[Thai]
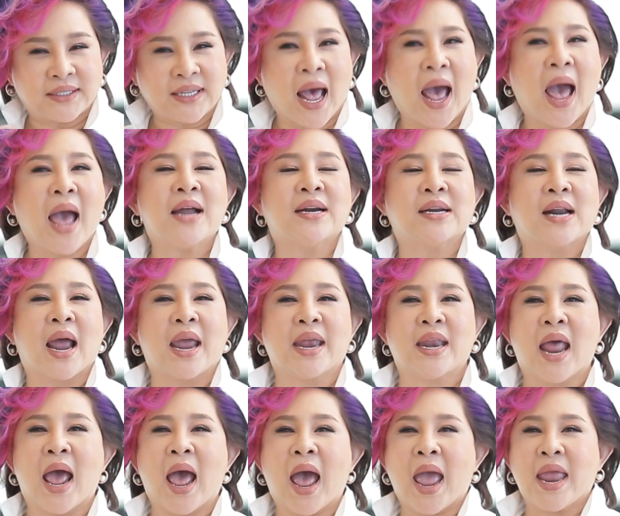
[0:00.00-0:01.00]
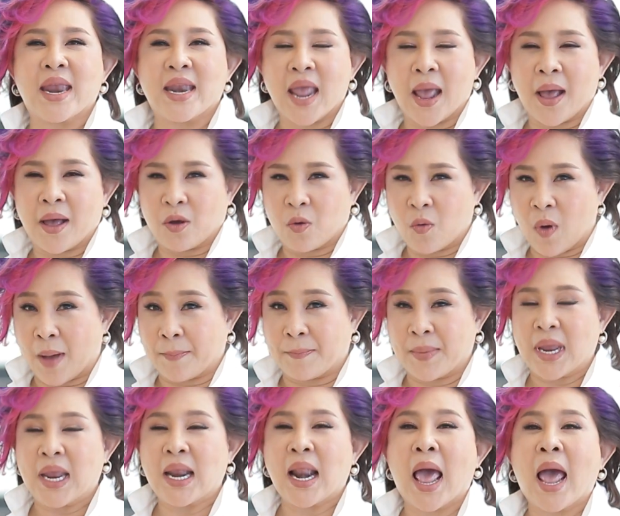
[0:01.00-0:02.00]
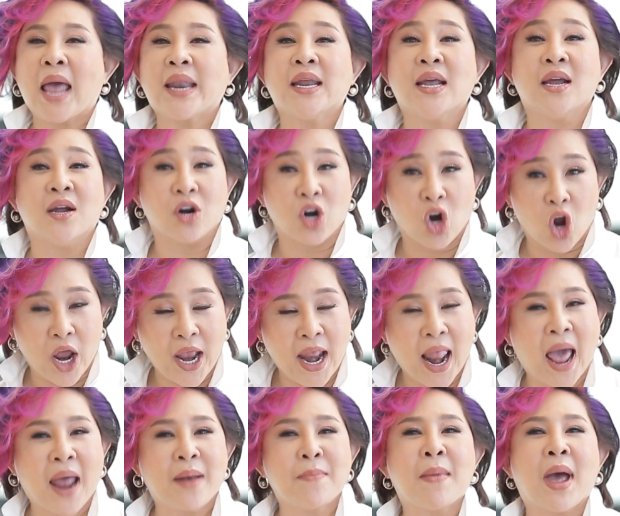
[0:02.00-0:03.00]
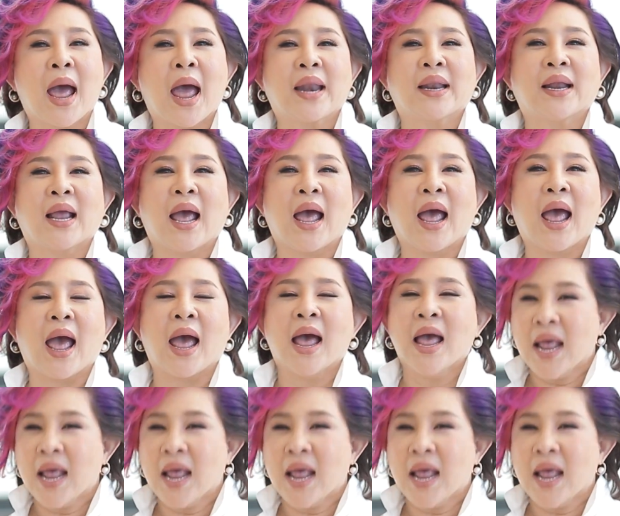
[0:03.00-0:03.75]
สร้างรายได้เนี่ยกว่าปีละ 100 ล้านบาทค่ะ